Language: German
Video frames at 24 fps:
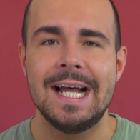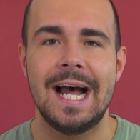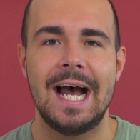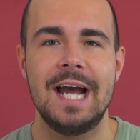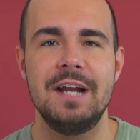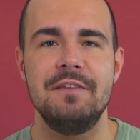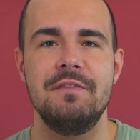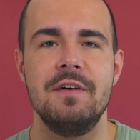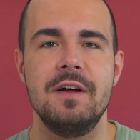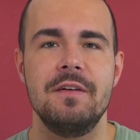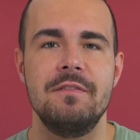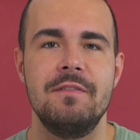
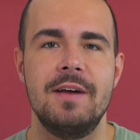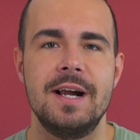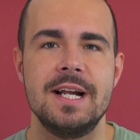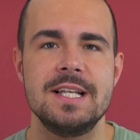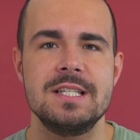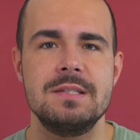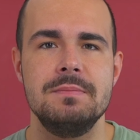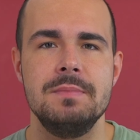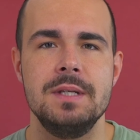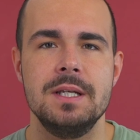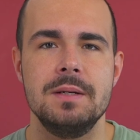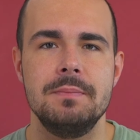Einfach weil
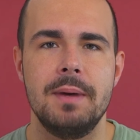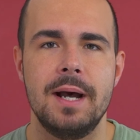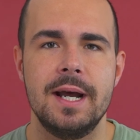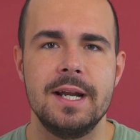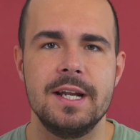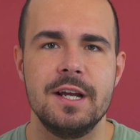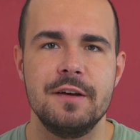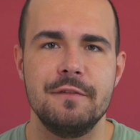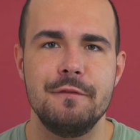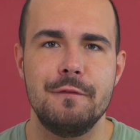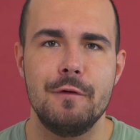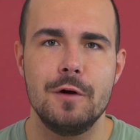es mir bei
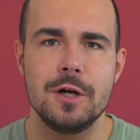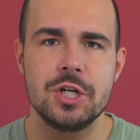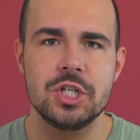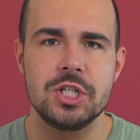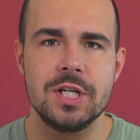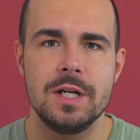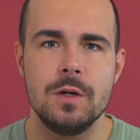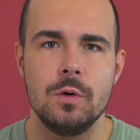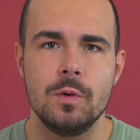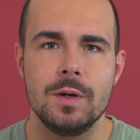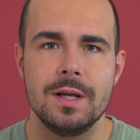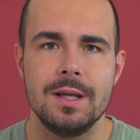der
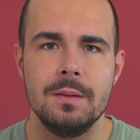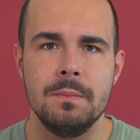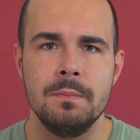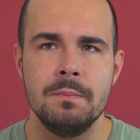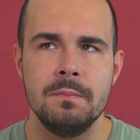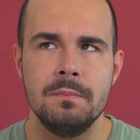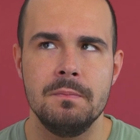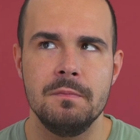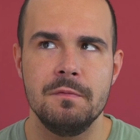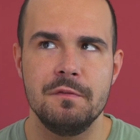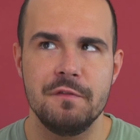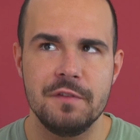Vorstellung
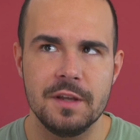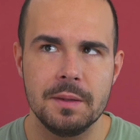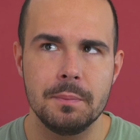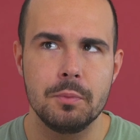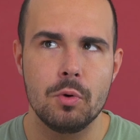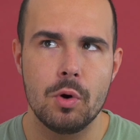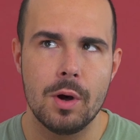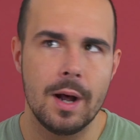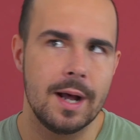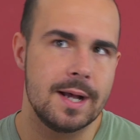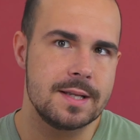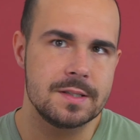im
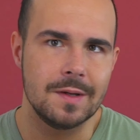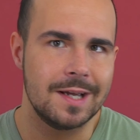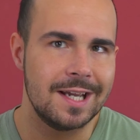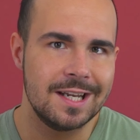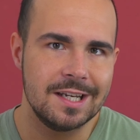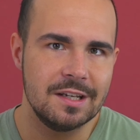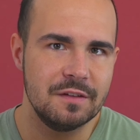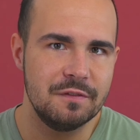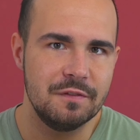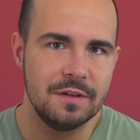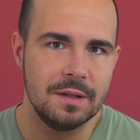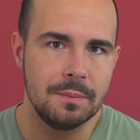Februar, also
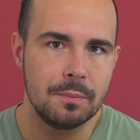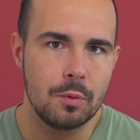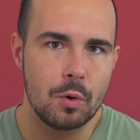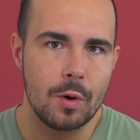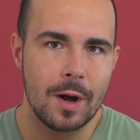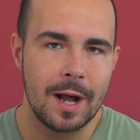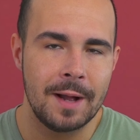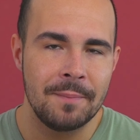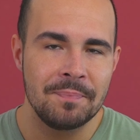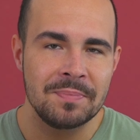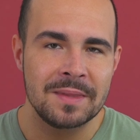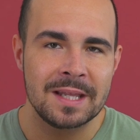Ende
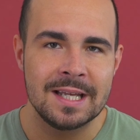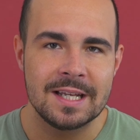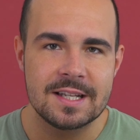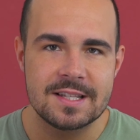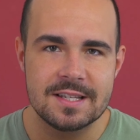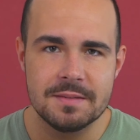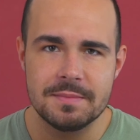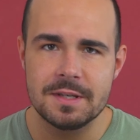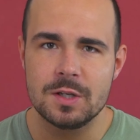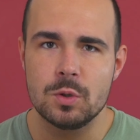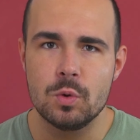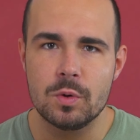Februar,
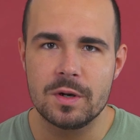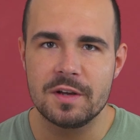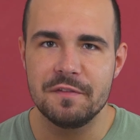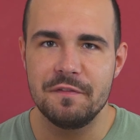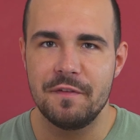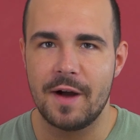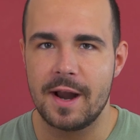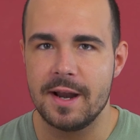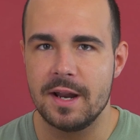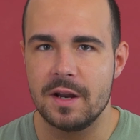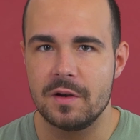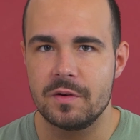ziemlich gut
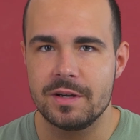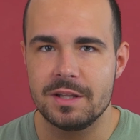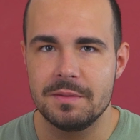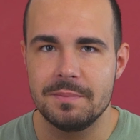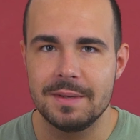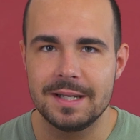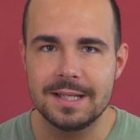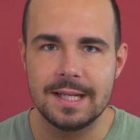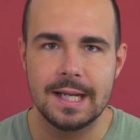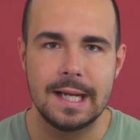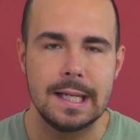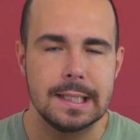gefallen hat und ich
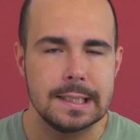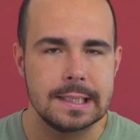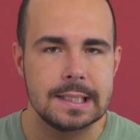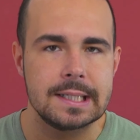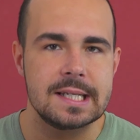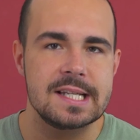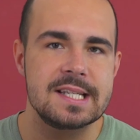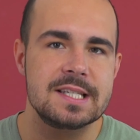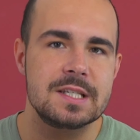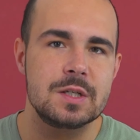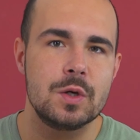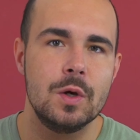mir dachte,
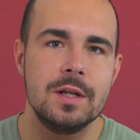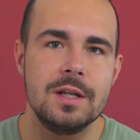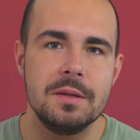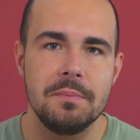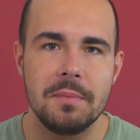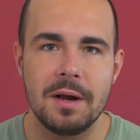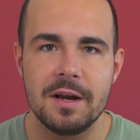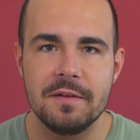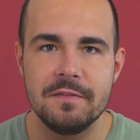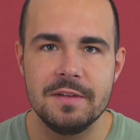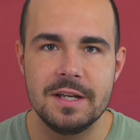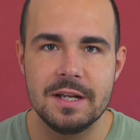das könnte
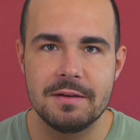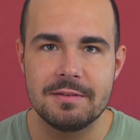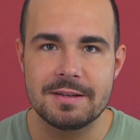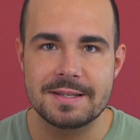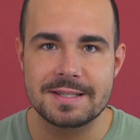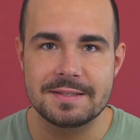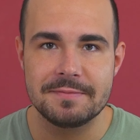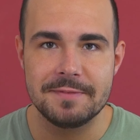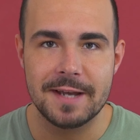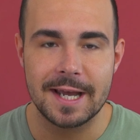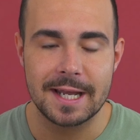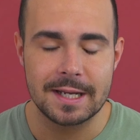mal wieder
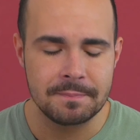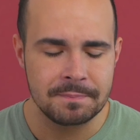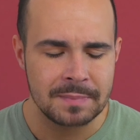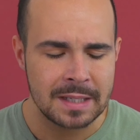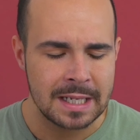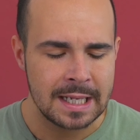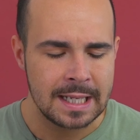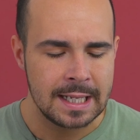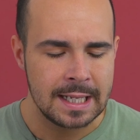was werden.